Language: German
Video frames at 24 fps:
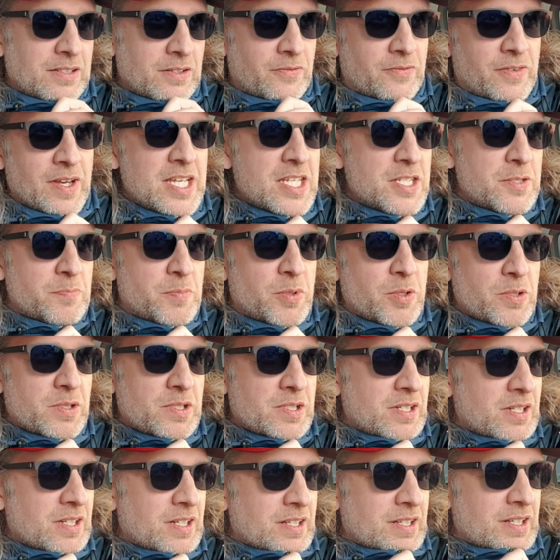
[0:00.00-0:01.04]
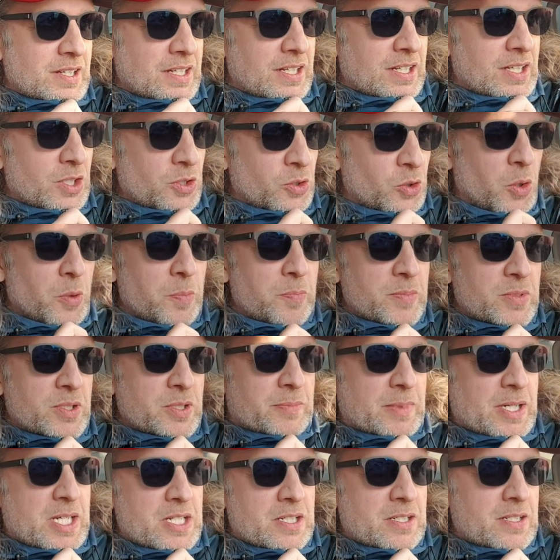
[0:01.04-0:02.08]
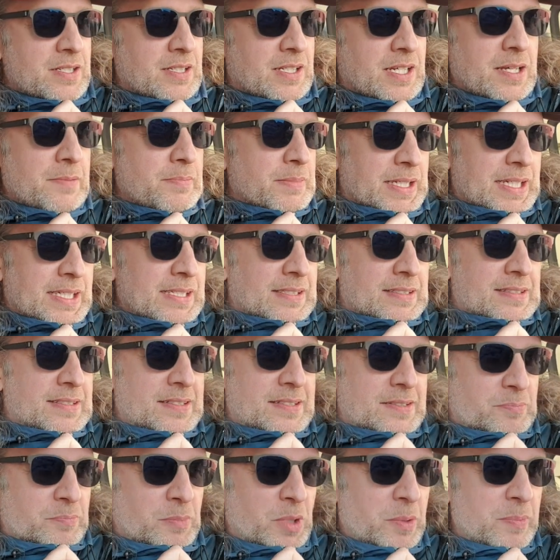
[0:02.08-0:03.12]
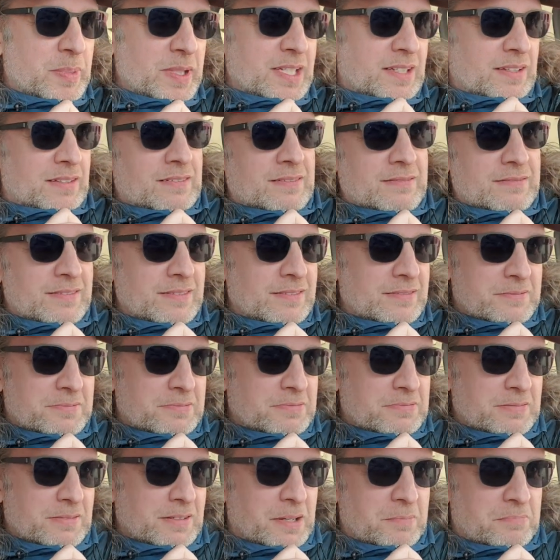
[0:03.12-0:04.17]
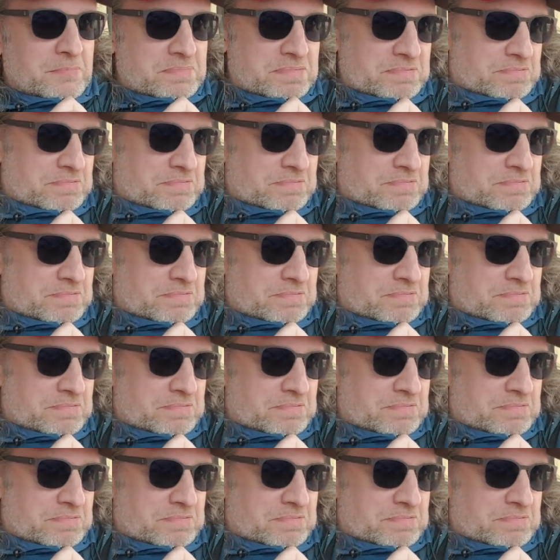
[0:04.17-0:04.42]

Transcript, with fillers: Facebook-Gruppen zum Beispiel schreibt, ja, das ist Mobbing. Das hat